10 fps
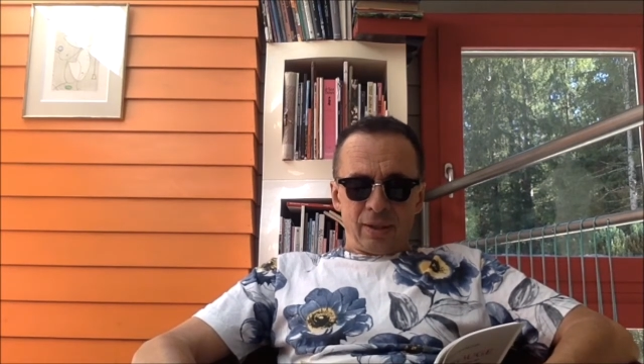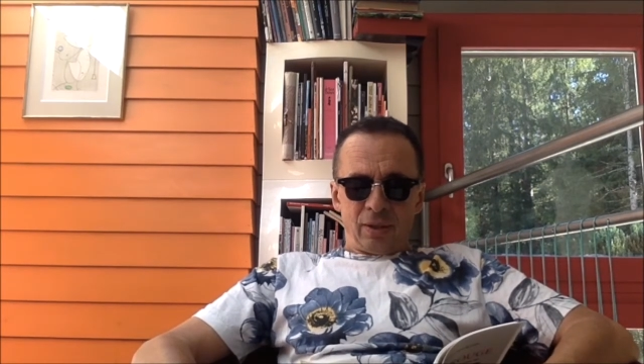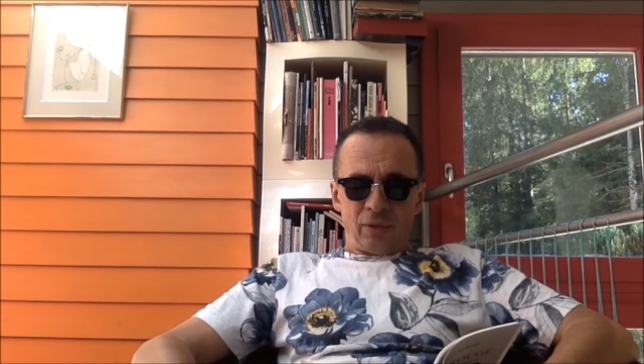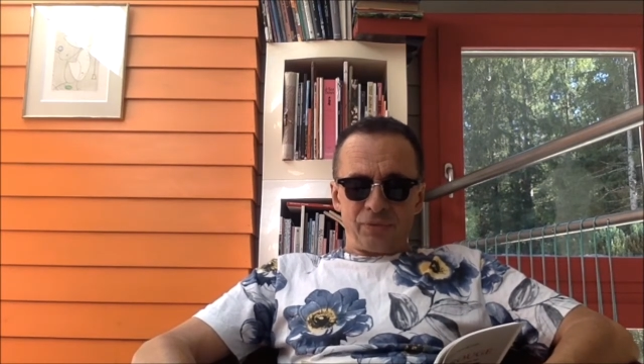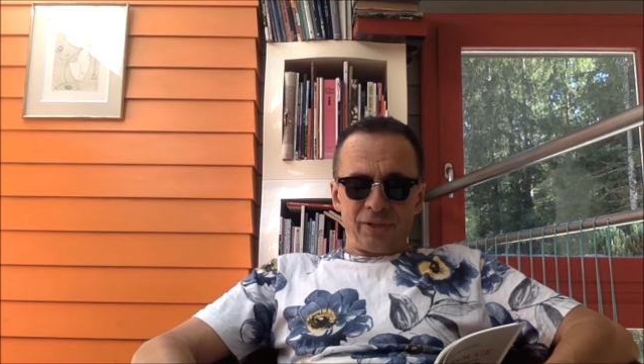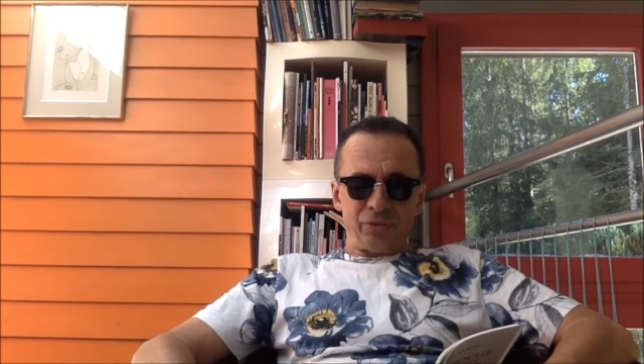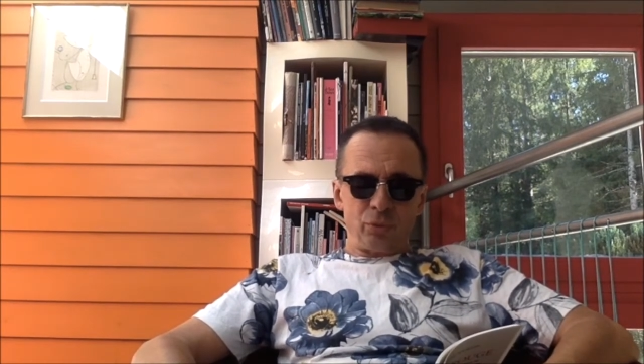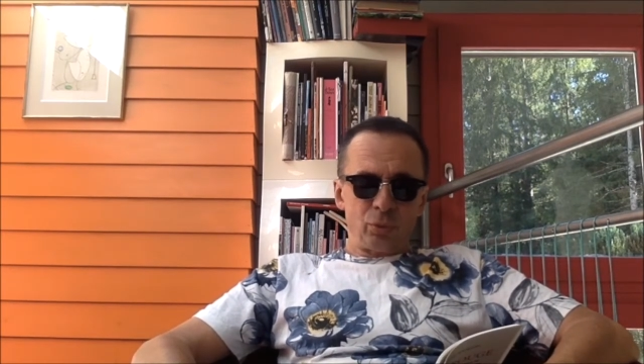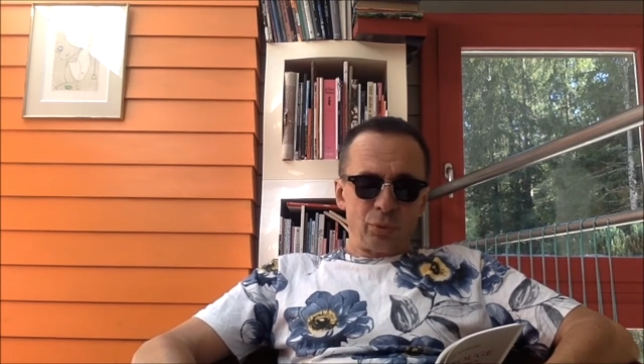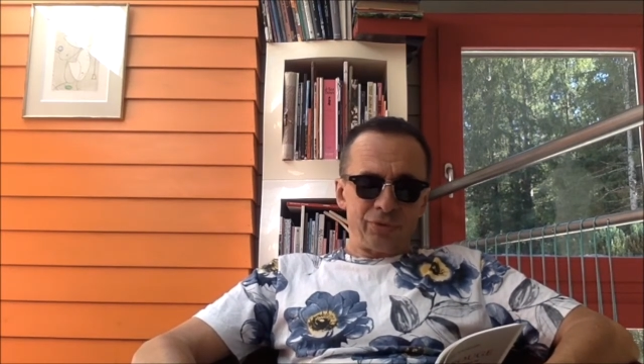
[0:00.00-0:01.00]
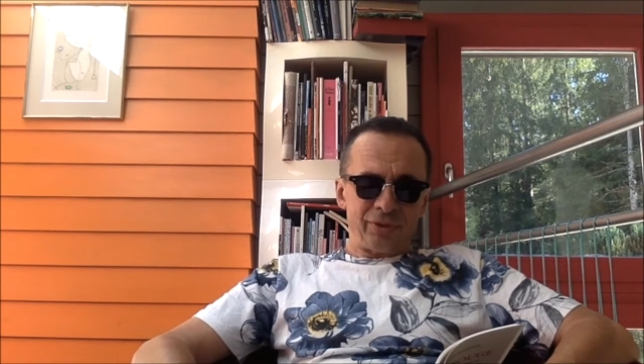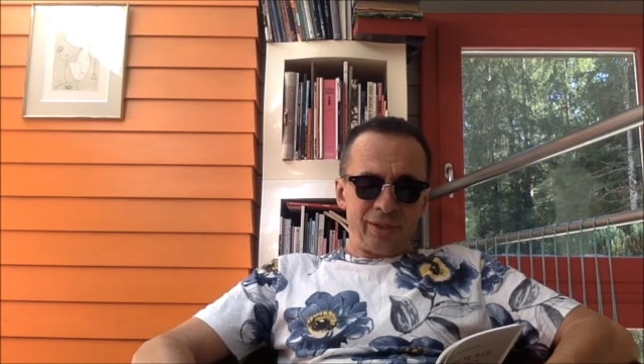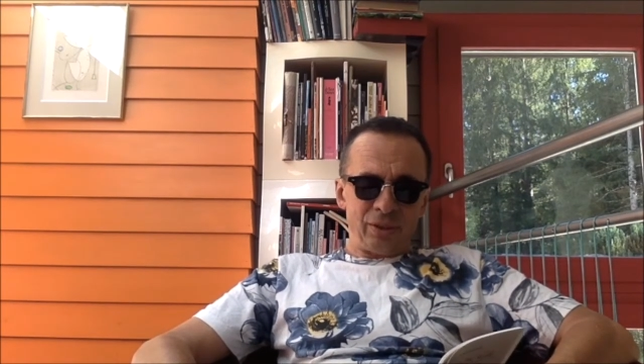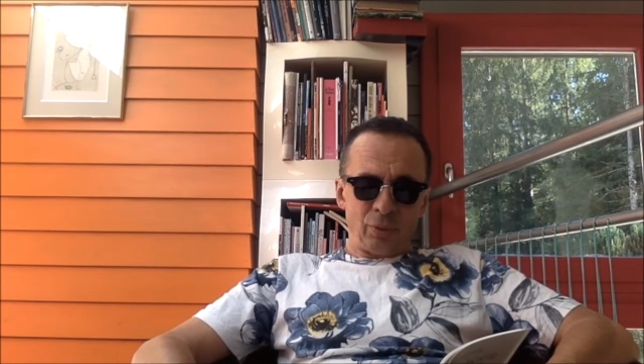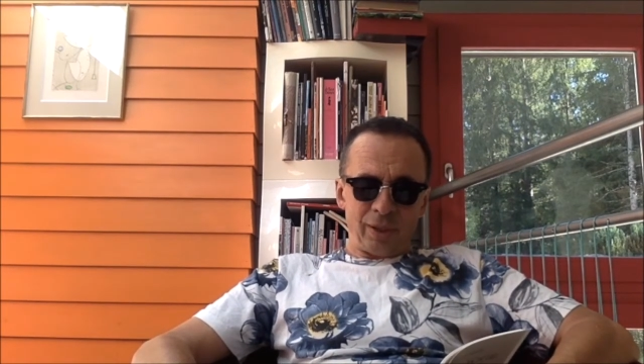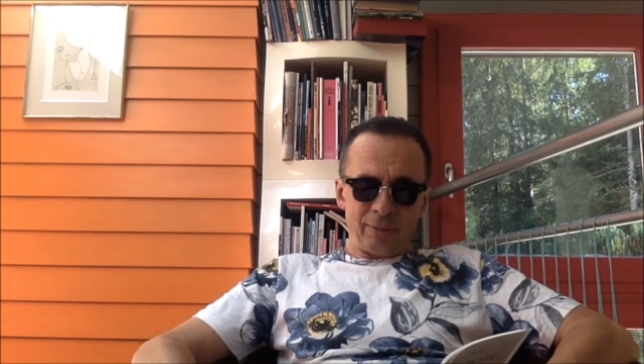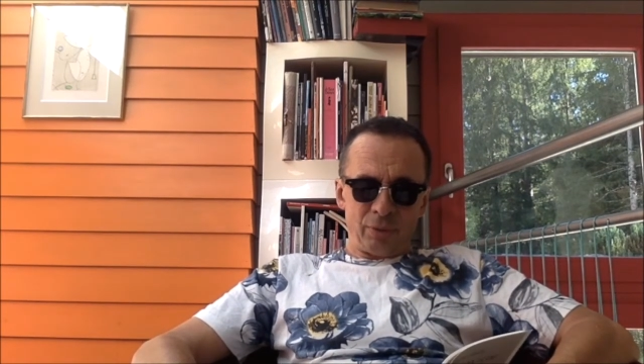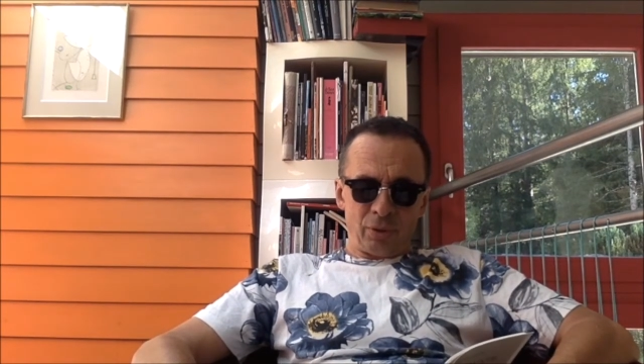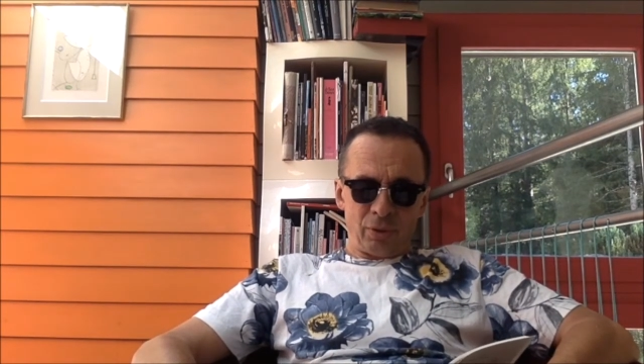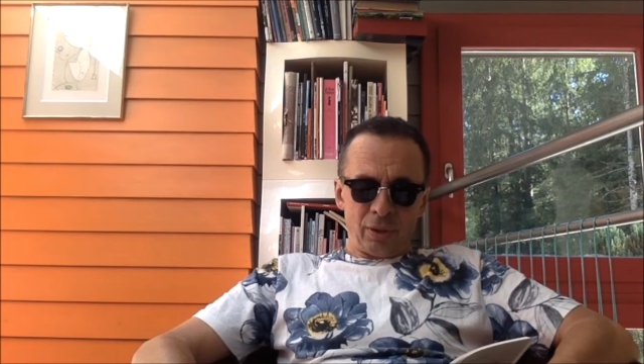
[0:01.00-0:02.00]
En face, une grosse télé noir et
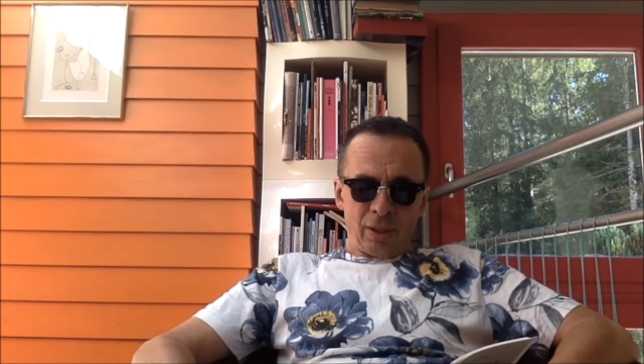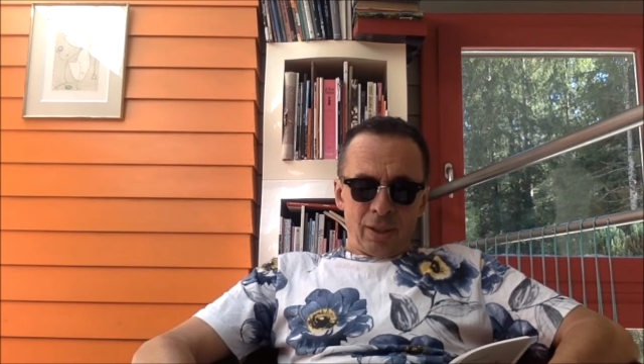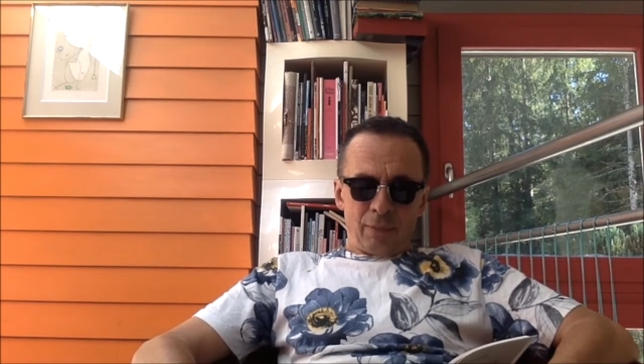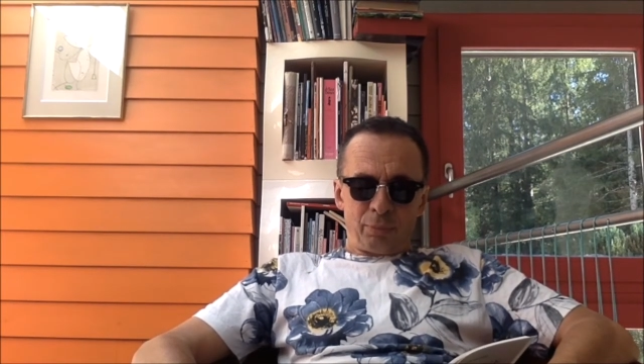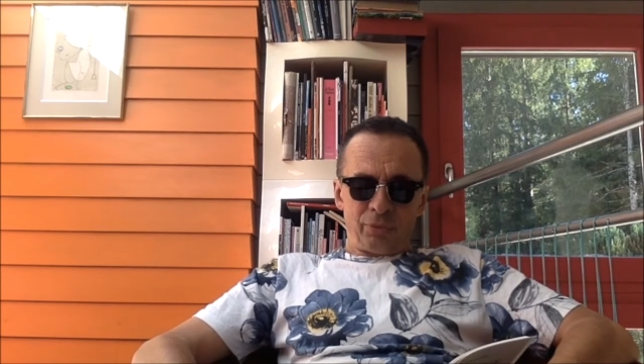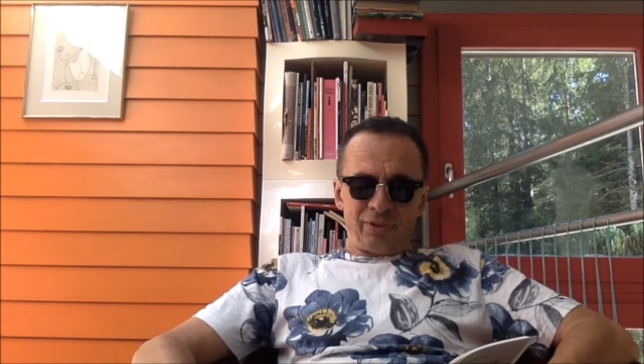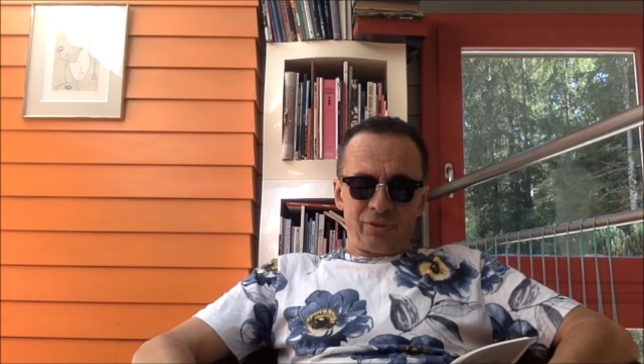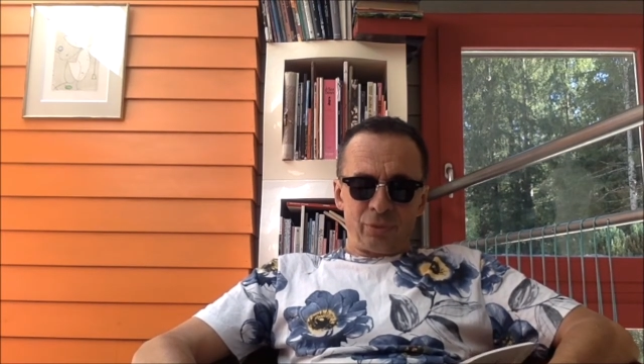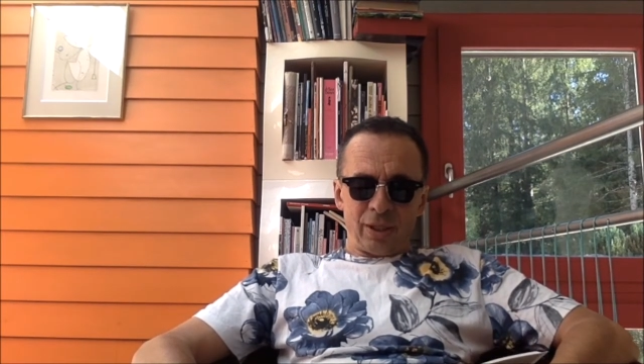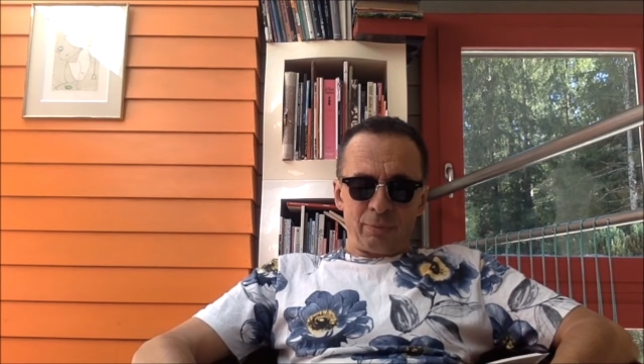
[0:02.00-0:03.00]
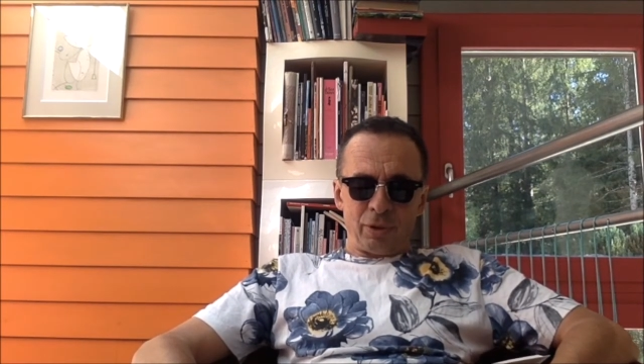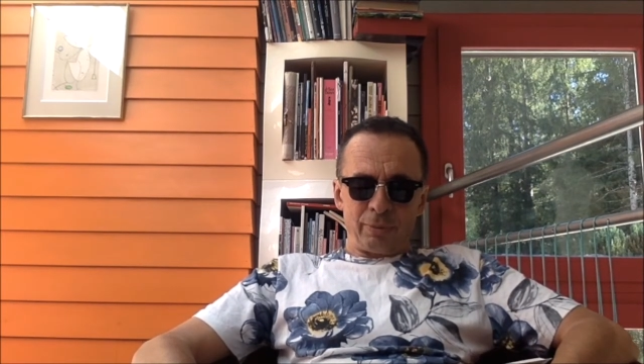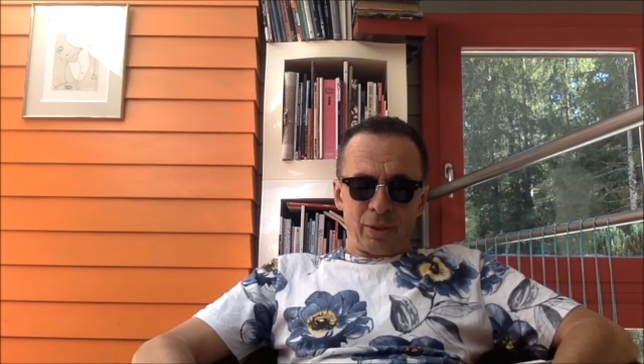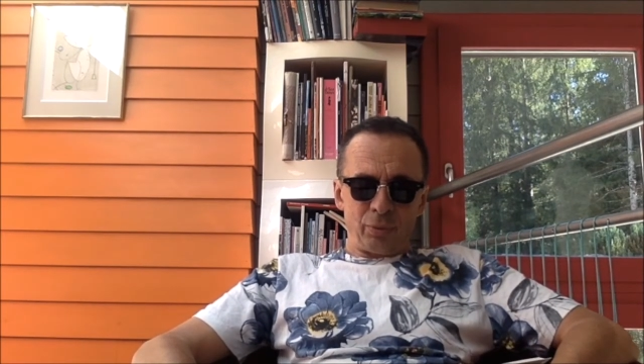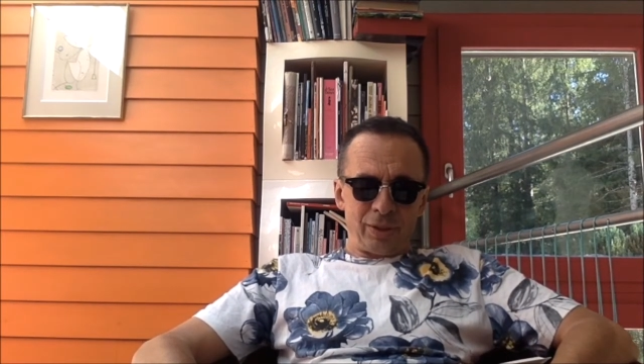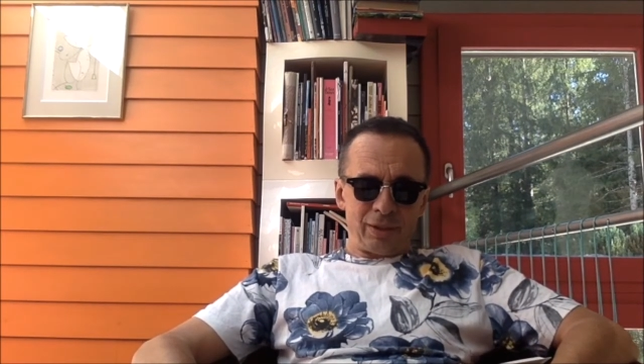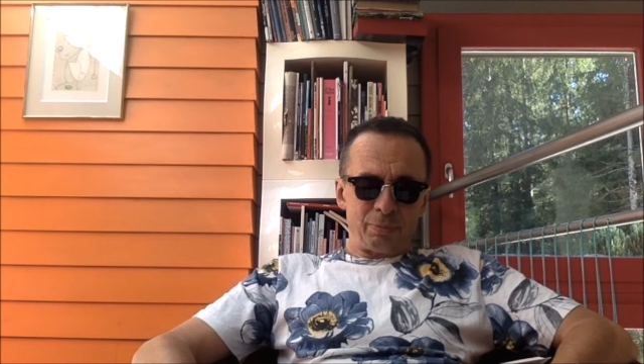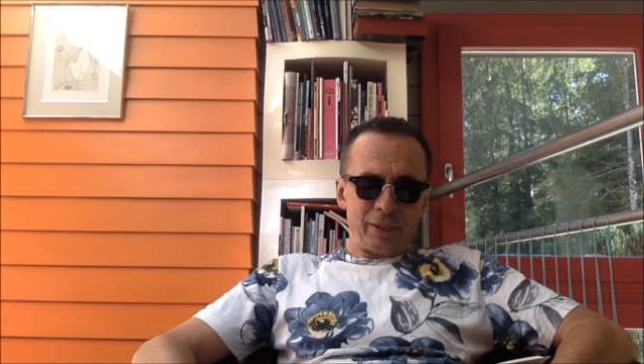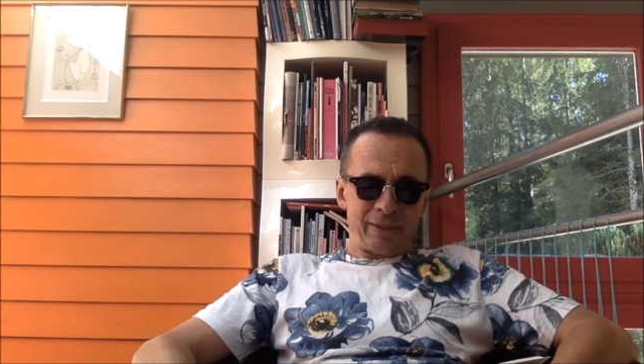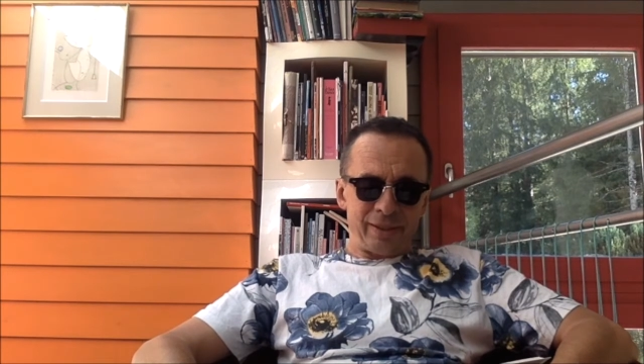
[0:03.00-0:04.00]
blanc, posée sur un meuble à roulettes
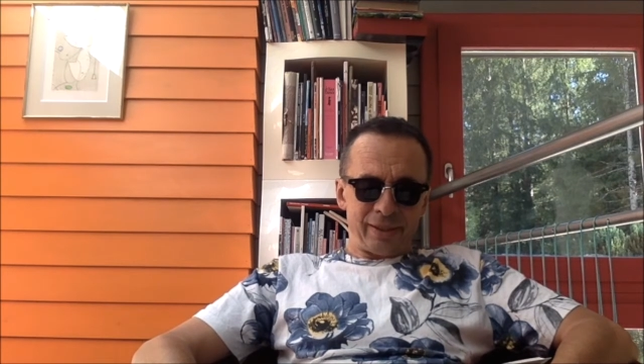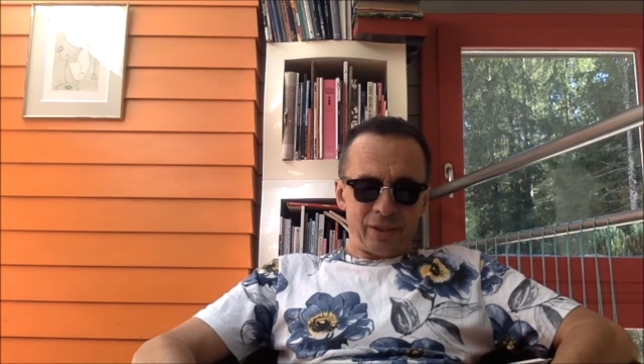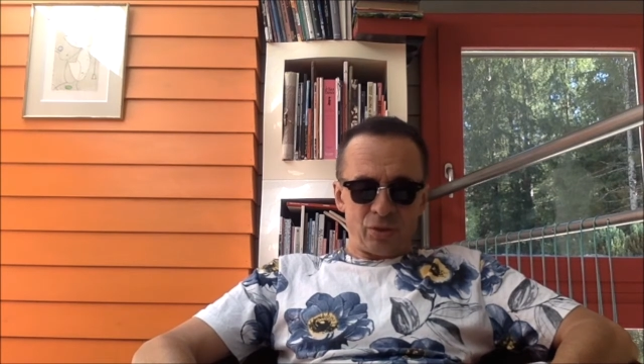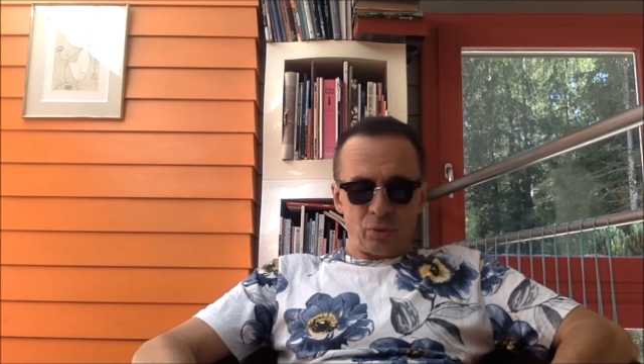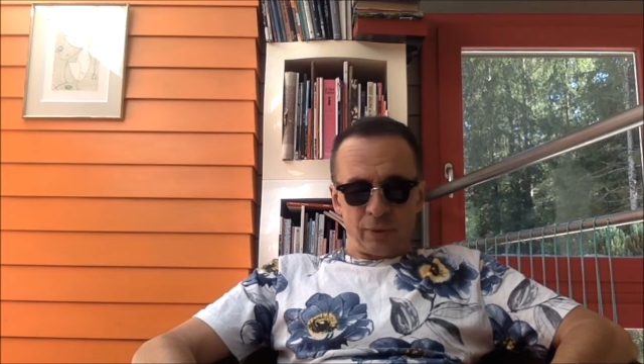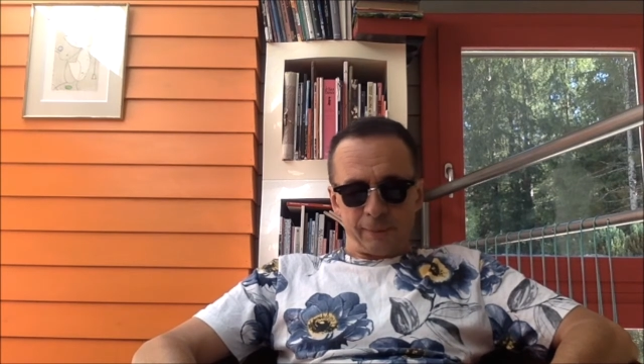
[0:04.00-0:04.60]
plaqué à cajou.